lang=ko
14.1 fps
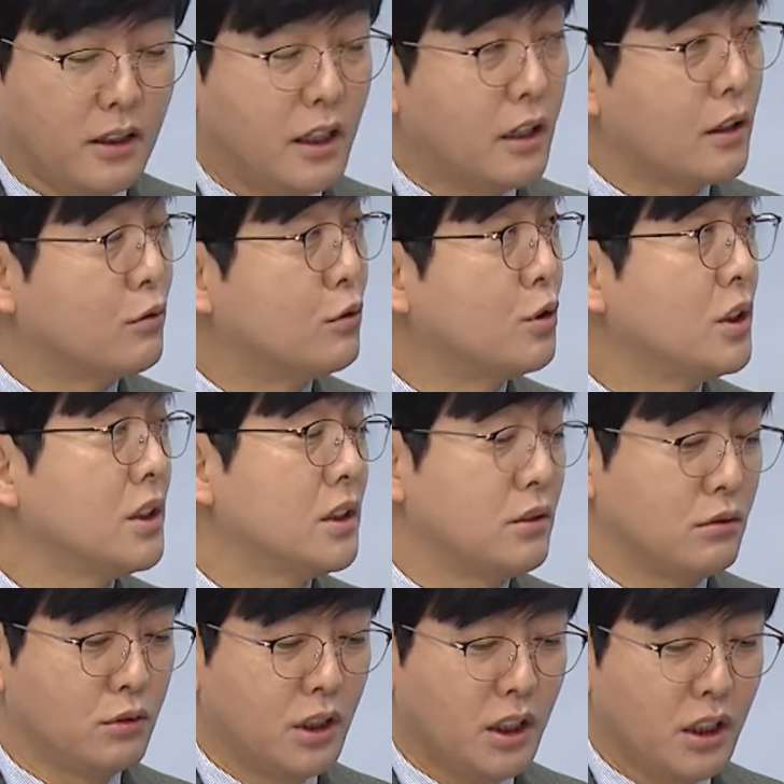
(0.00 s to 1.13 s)
네, 우리 지,
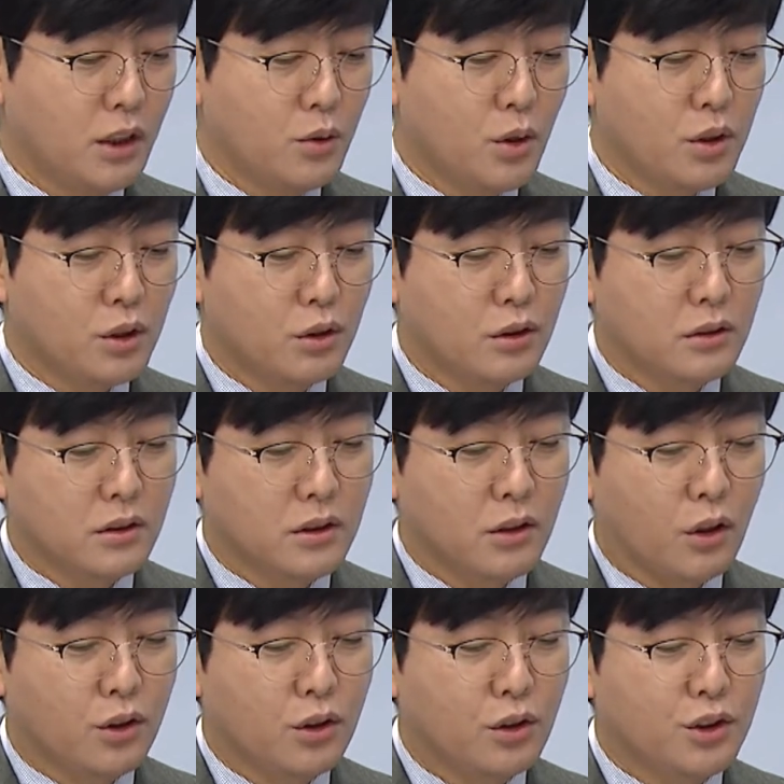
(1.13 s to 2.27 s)
우리 교육청은 그
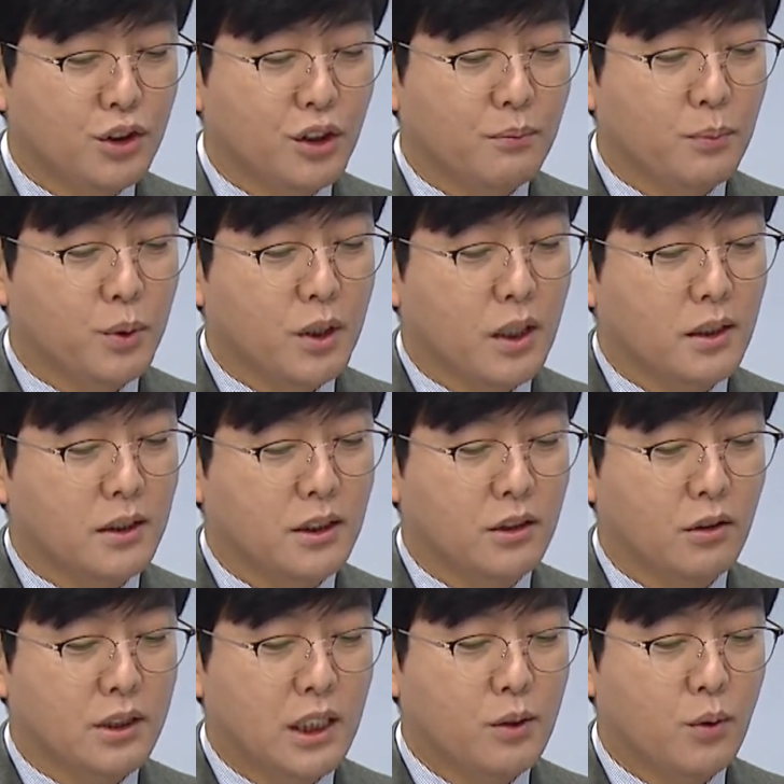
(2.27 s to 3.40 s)
어떤 지역보다
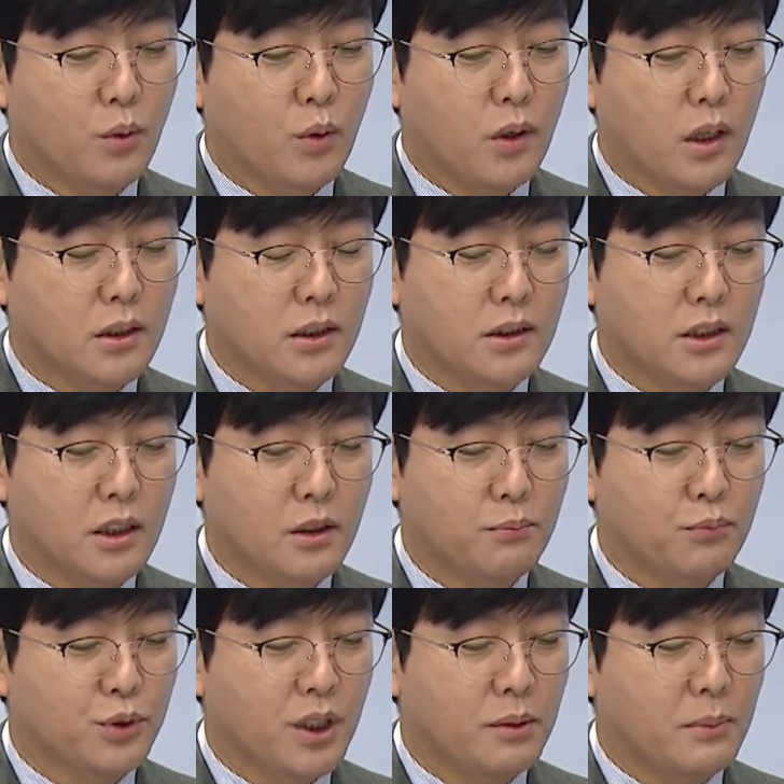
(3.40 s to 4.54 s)
지역 산업과 신산업
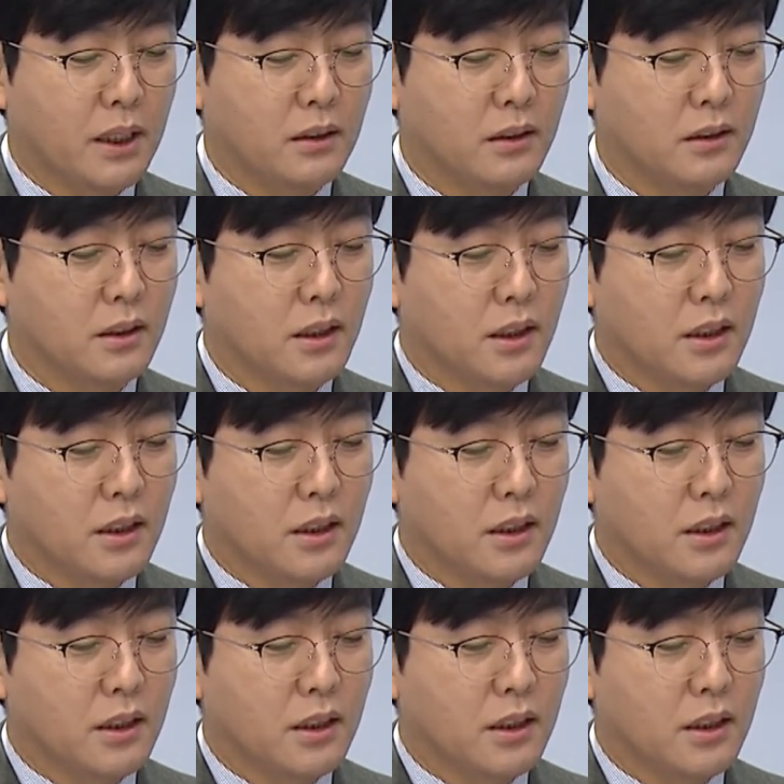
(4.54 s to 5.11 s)
분야에 맞는